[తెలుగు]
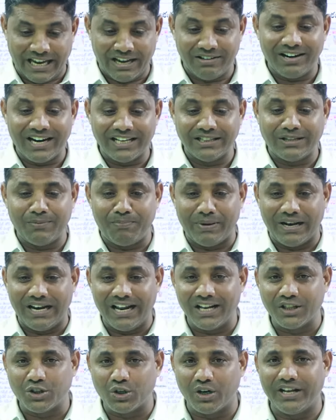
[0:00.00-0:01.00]
ఏదైతే
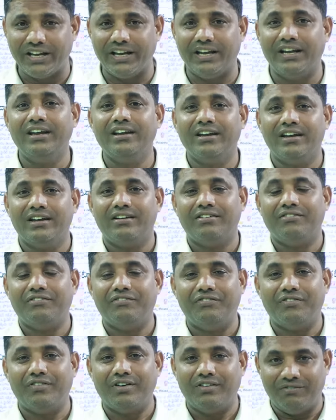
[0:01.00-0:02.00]
పిల్లలతోటి
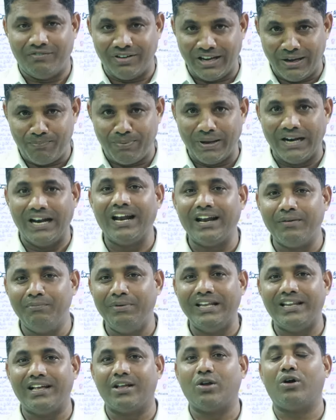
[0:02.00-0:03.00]
వీ పిల్లల
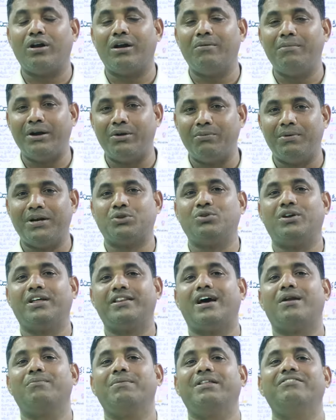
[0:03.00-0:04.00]
మీద గవర్నమెంట్ పెడుతున్న
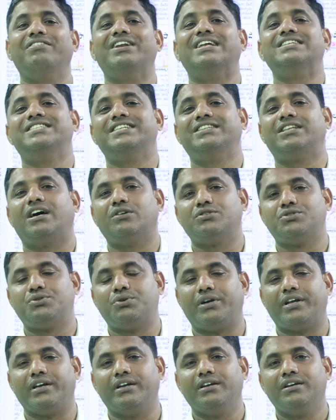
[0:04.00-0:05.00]
దాని మీద వీళ్ళ జీతాలు
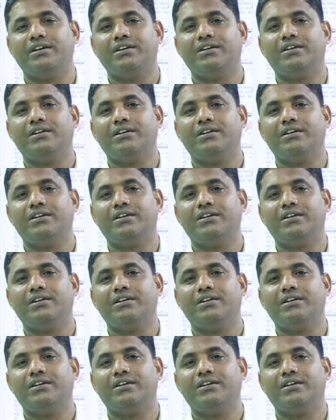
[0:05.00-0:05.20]
వస్తుంటాయి